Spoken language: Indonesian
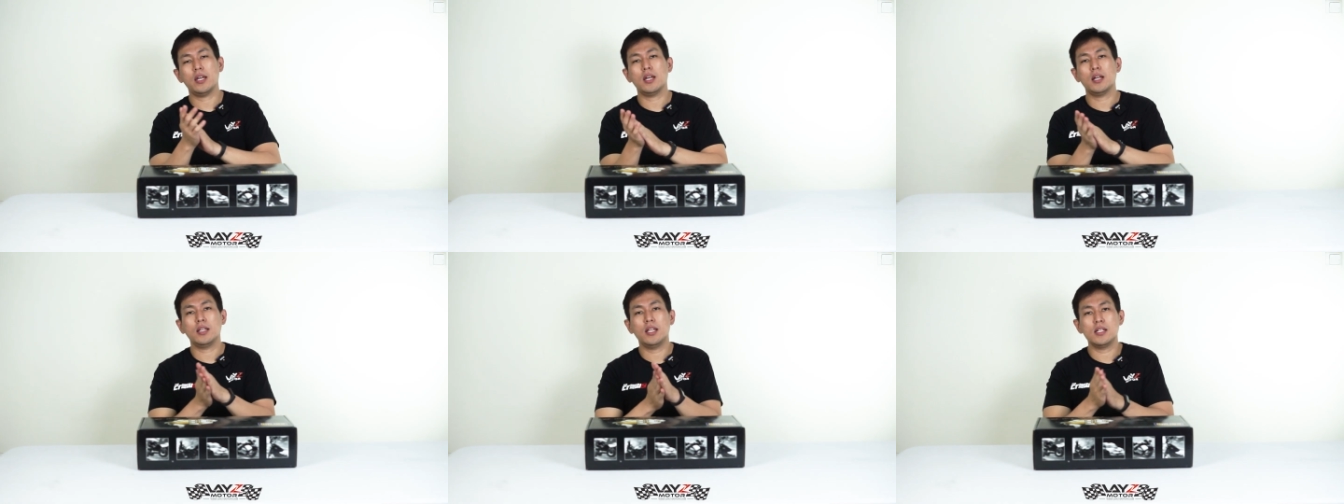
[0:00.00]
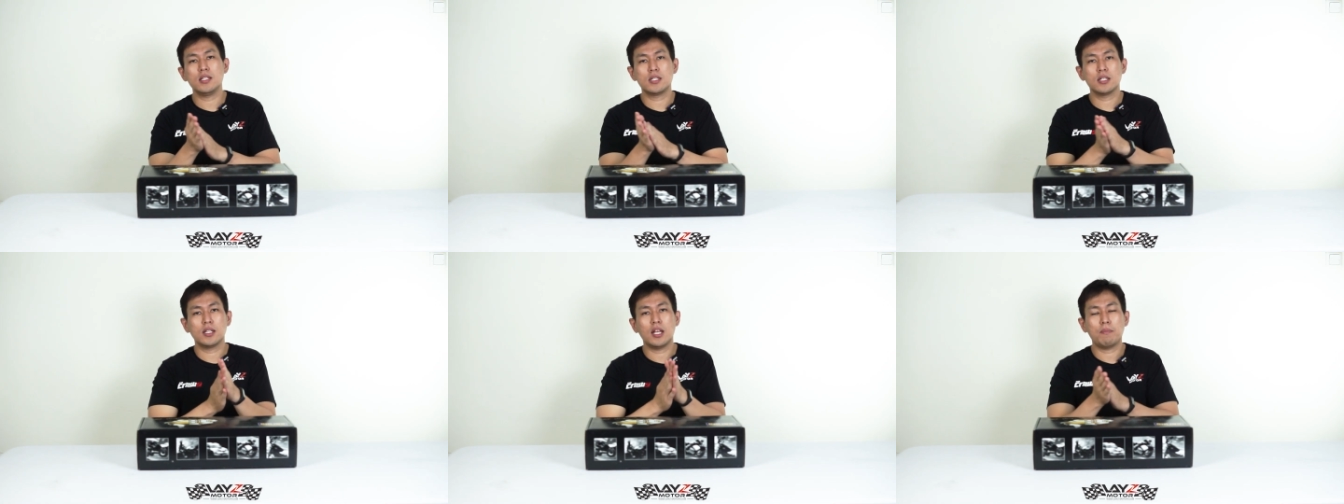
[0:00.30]
kayak
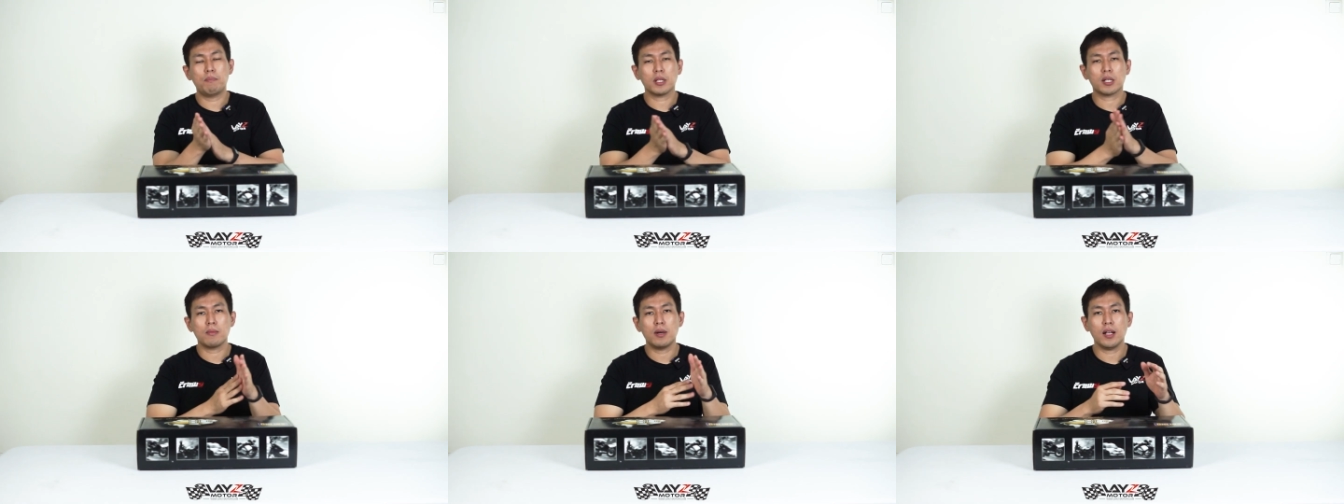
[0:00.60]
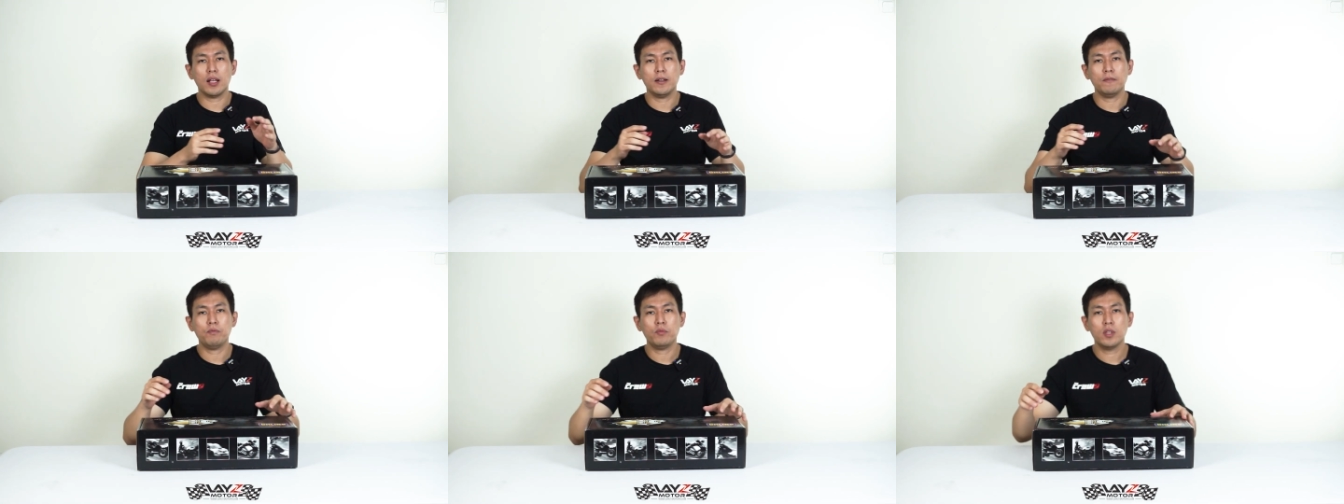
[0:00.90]
Dence dapat
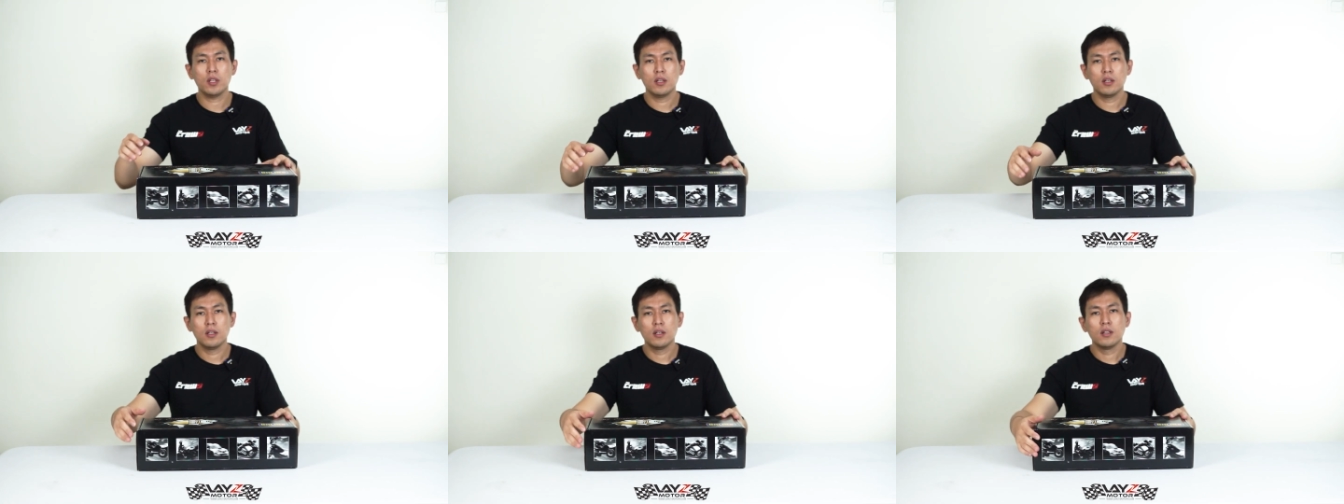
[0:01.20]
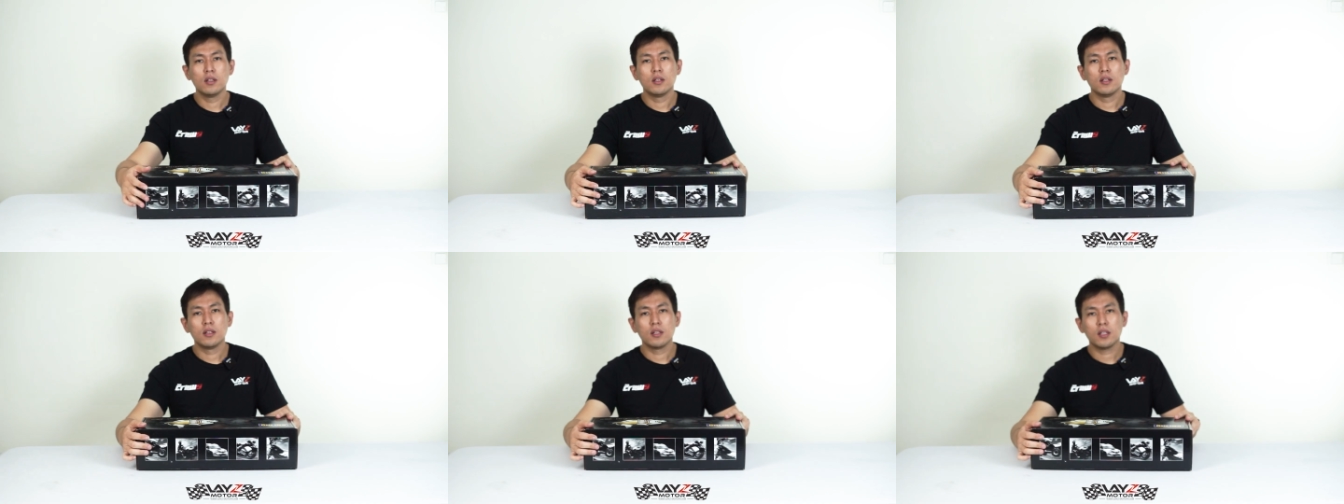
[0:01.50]
kemarin
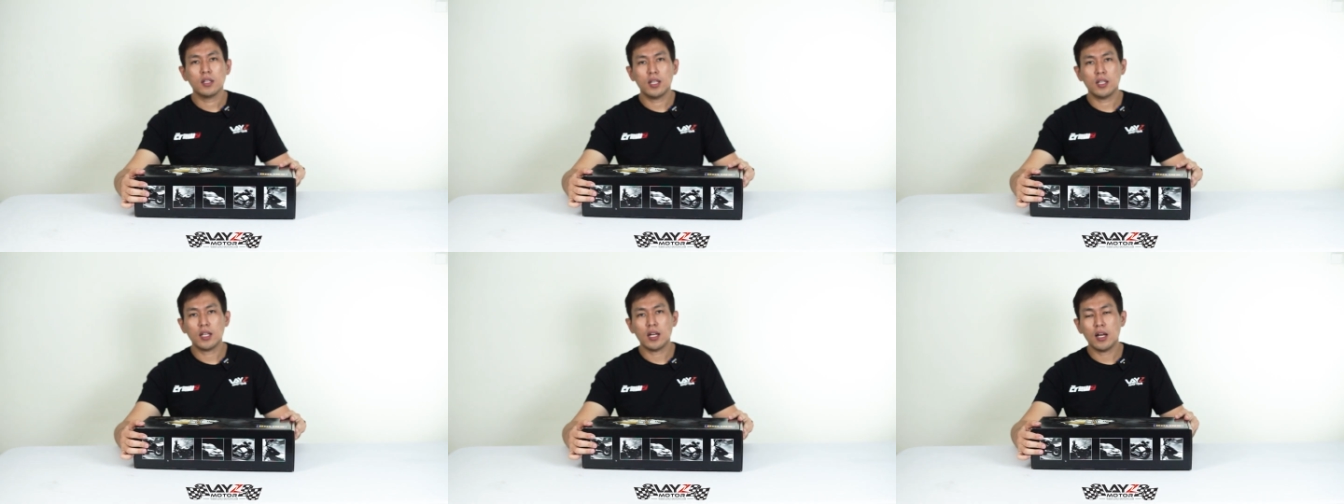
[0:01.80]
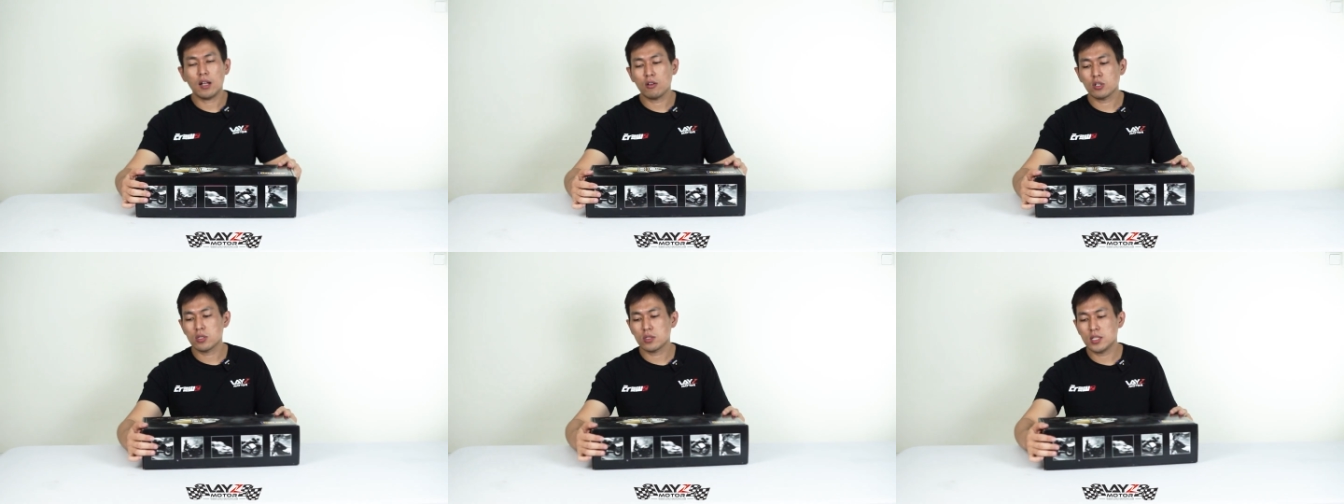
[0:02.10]

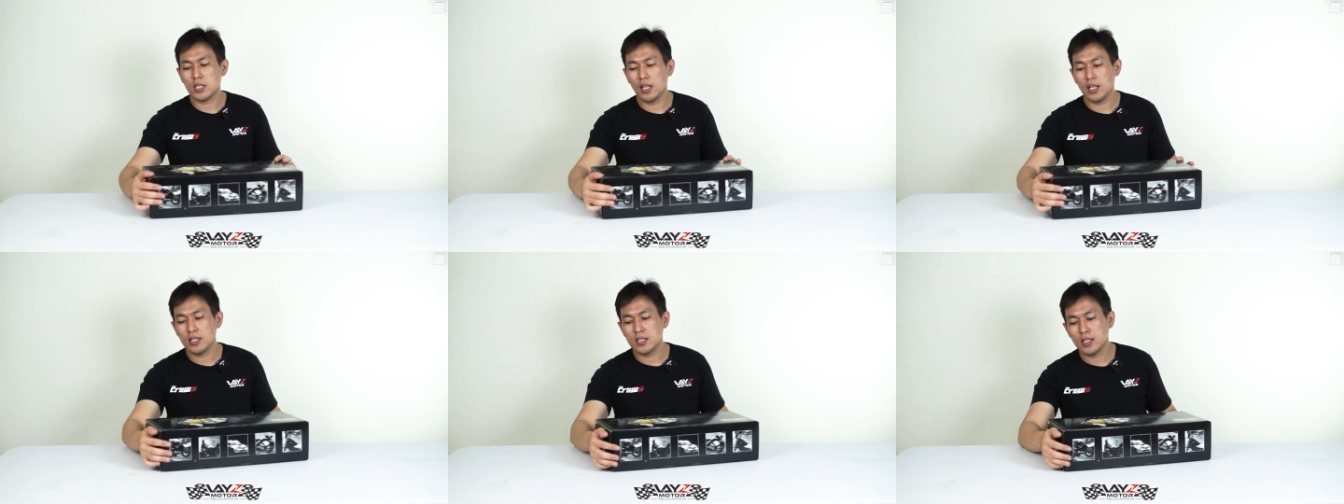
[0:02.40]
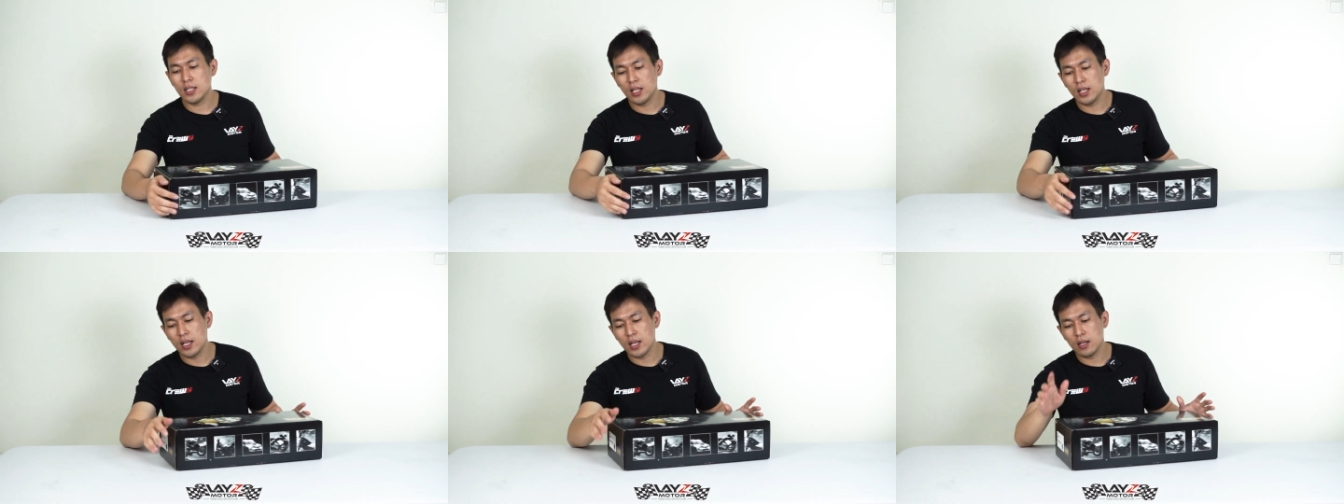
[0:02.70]
kita harus
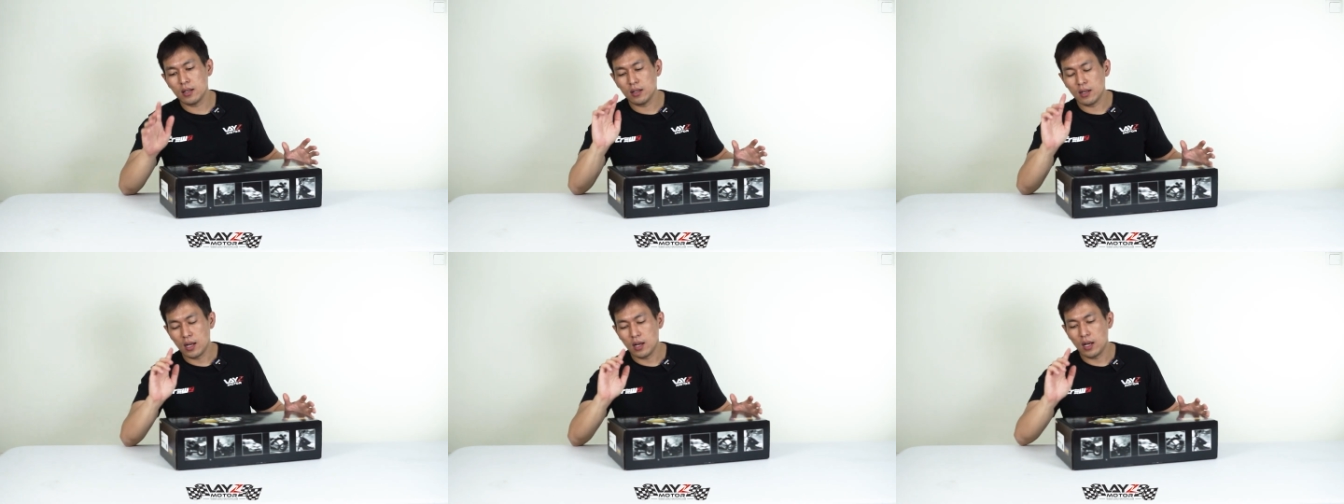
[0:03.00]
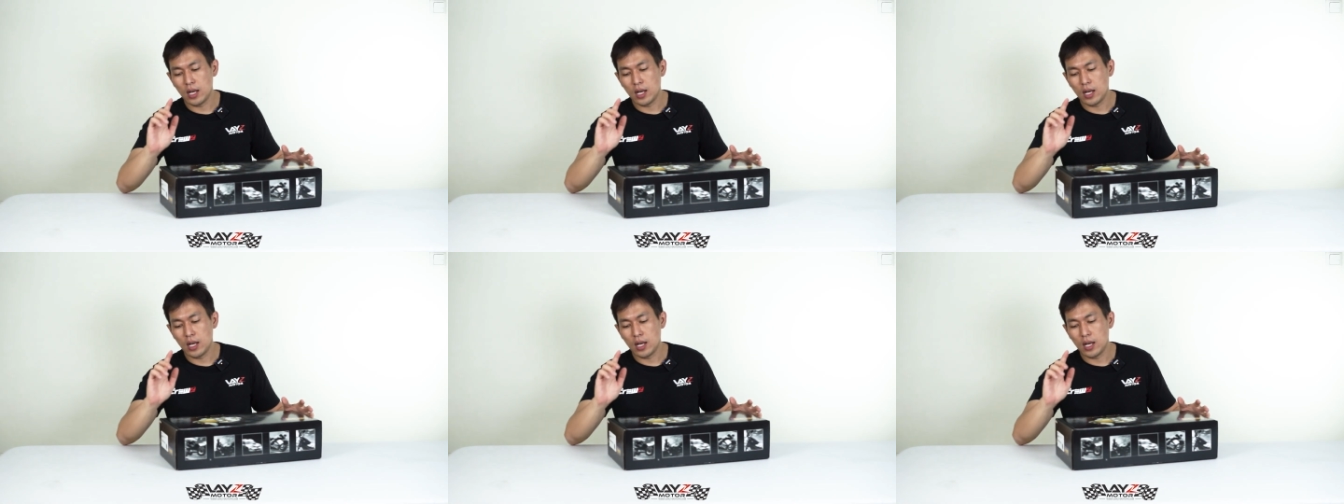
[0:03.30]
ciri-ciri yang